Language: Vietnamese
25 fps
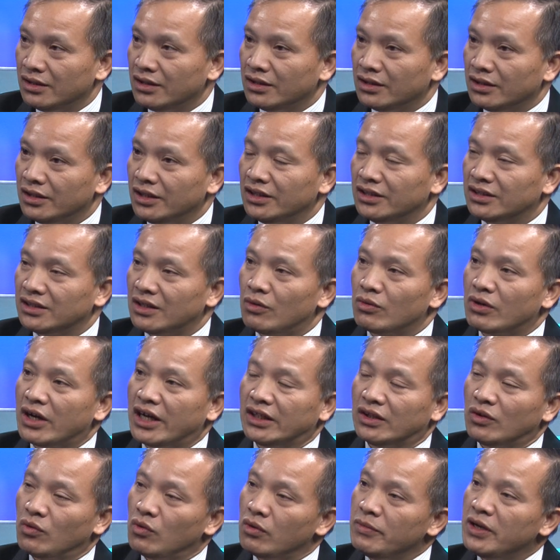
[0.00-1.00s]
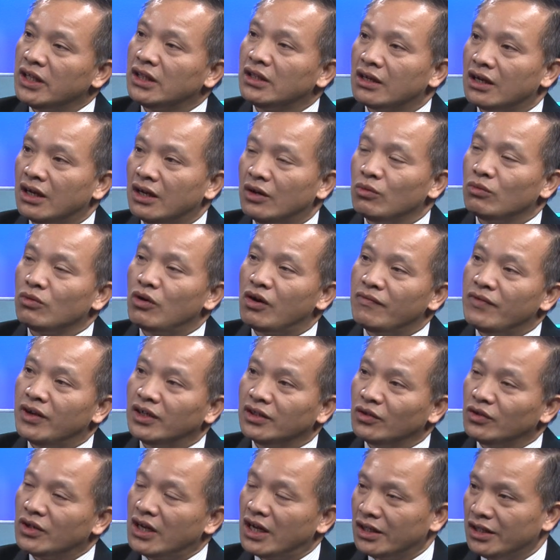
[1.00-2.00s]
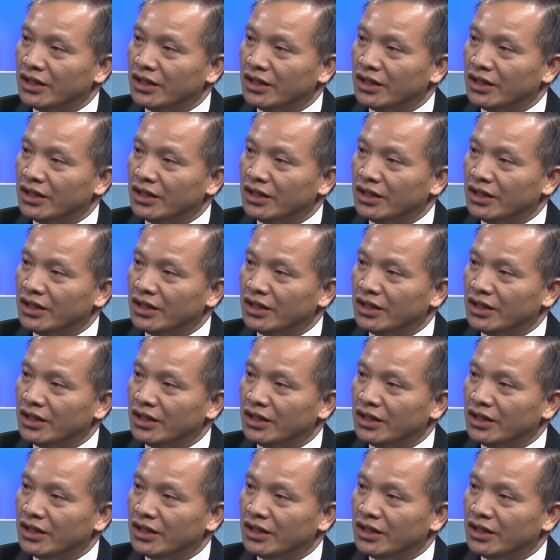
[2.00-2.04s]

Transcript: thì sau này tôi biết rằng là lúc đó vợ tôi đang